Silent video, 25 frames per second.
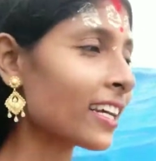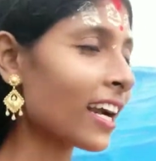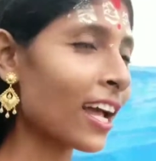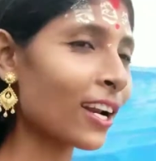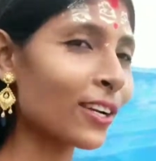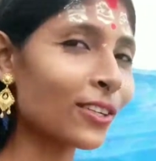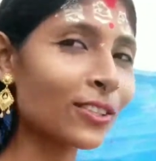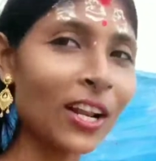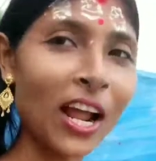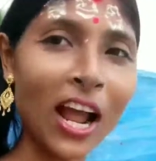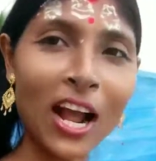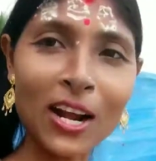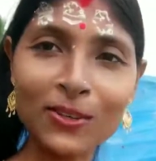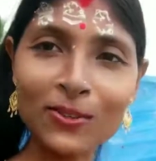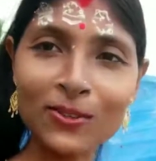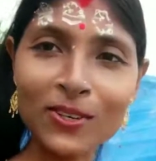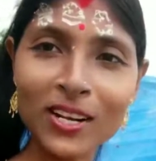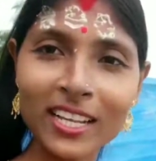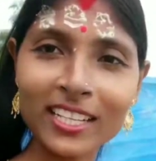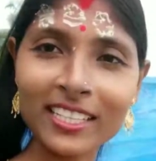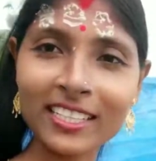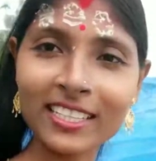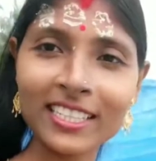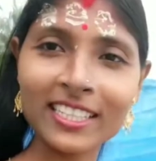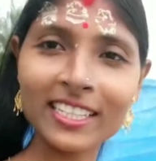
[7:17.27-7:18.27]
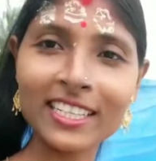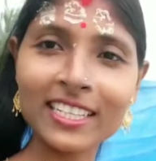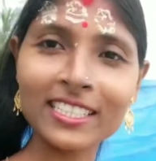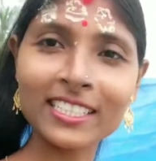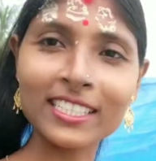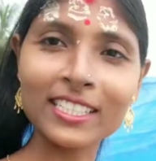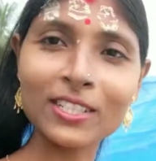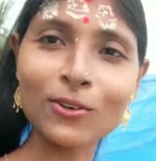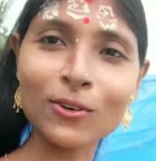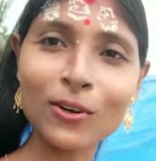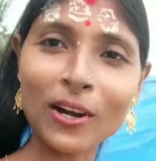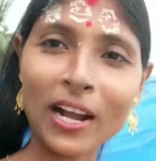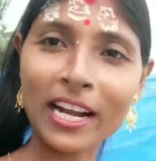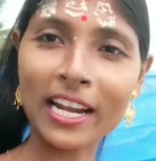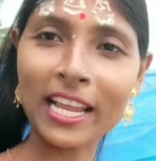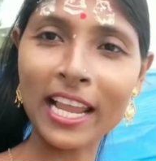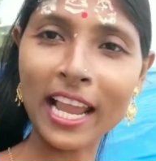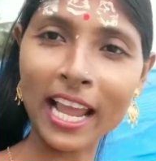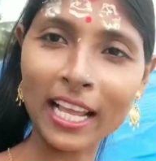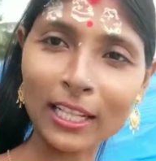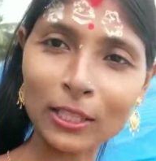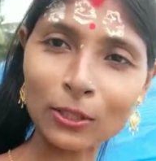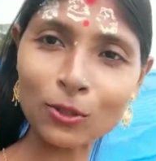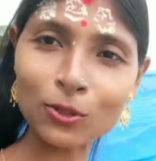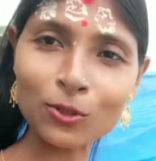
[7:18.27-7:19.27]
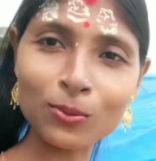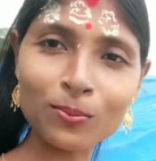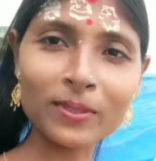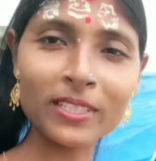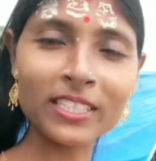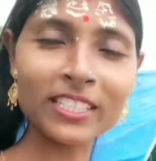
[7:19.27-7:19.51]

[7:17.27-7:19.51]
কারণ ঠাকুর আনতে গেছি ওখানে এত